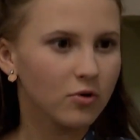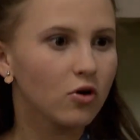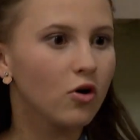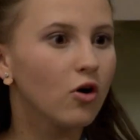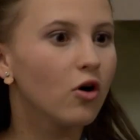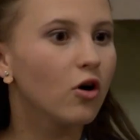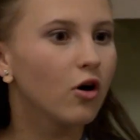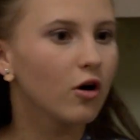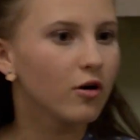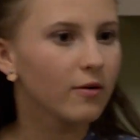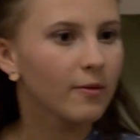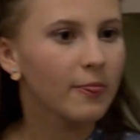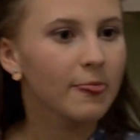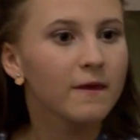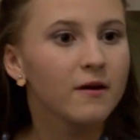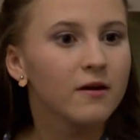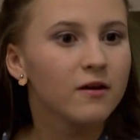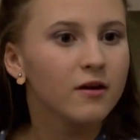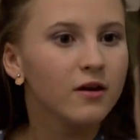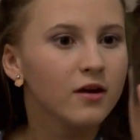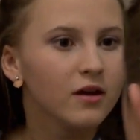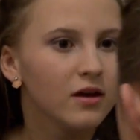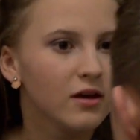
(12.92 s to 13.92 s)
o, y,
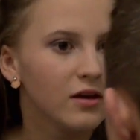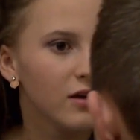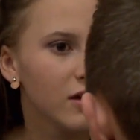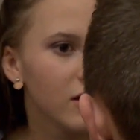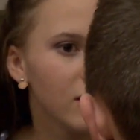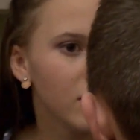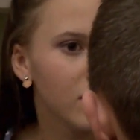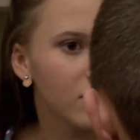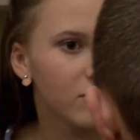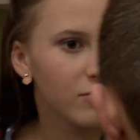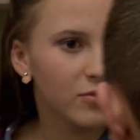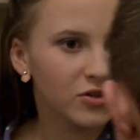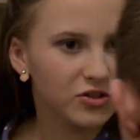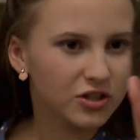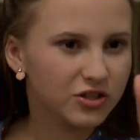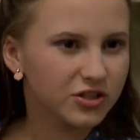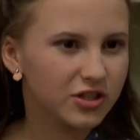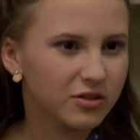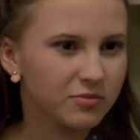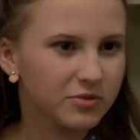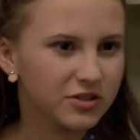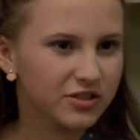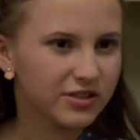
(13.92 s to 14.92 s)

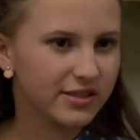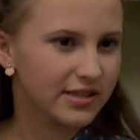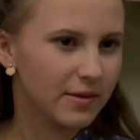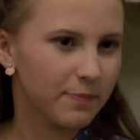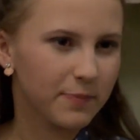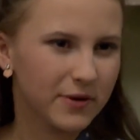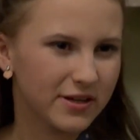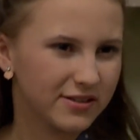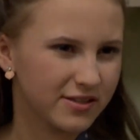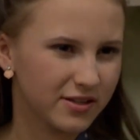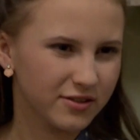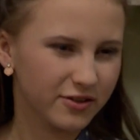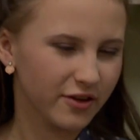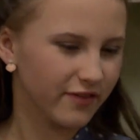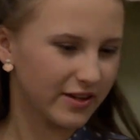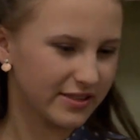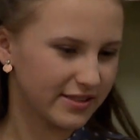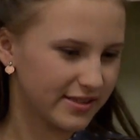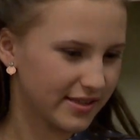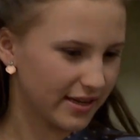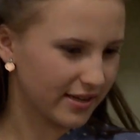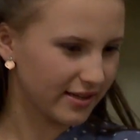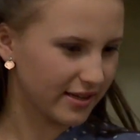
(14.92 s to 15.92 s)
możecie mi się
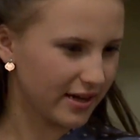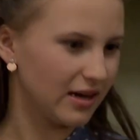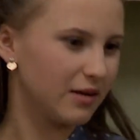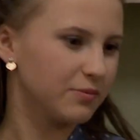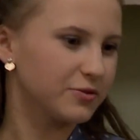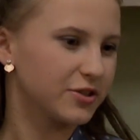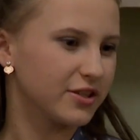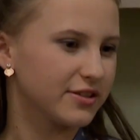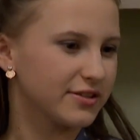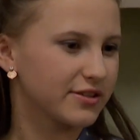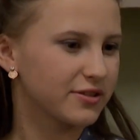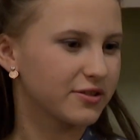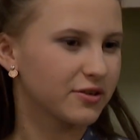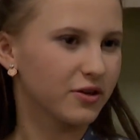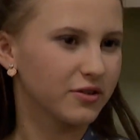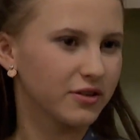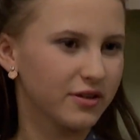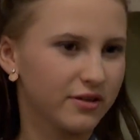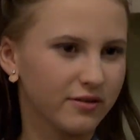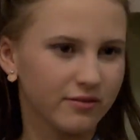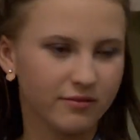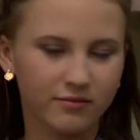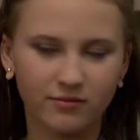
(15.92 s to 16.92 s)
zaprezentować z jak najlepszej no,
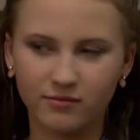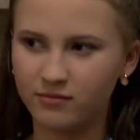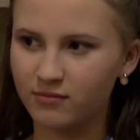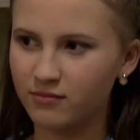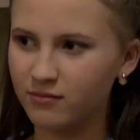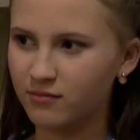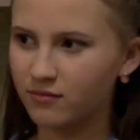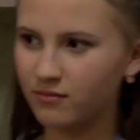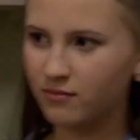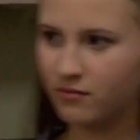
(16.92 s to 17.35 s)
strony. No, w sensie,